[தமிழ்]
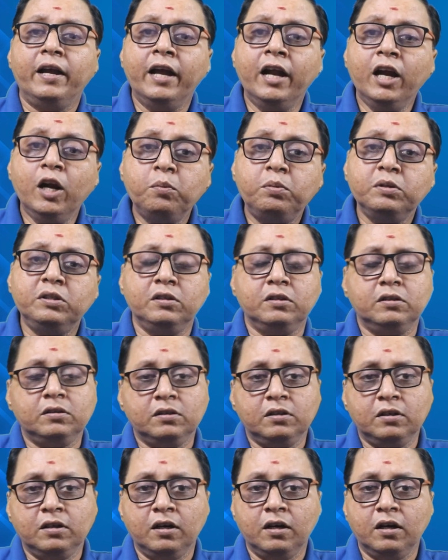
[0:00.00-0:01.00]
எழுபது
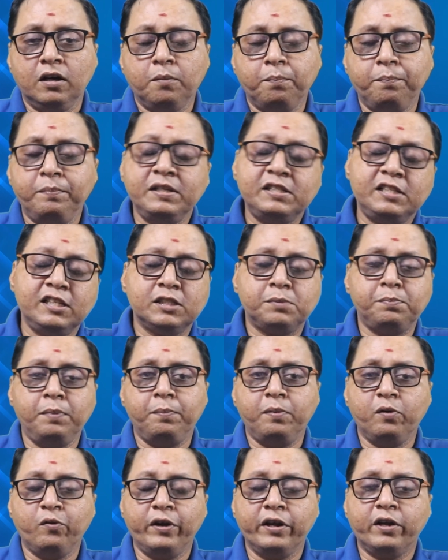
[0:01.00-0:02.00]
பிஸ்னஸ்
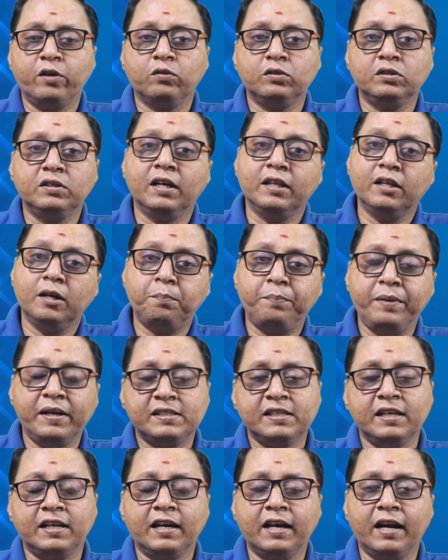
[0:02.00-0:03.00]
பீப்புள் வரைக்கும் வந்து அதில்
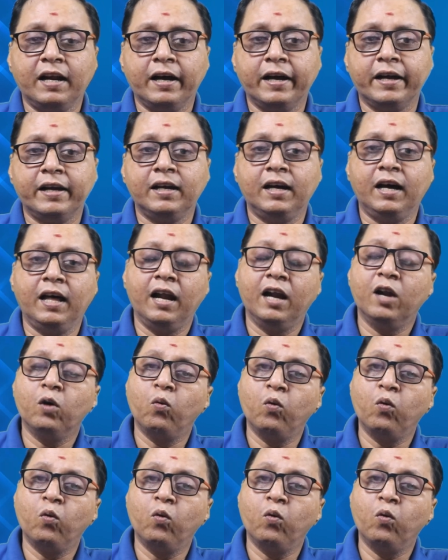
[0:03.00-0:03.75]
பேச இருக்கிறாங்க அதனால்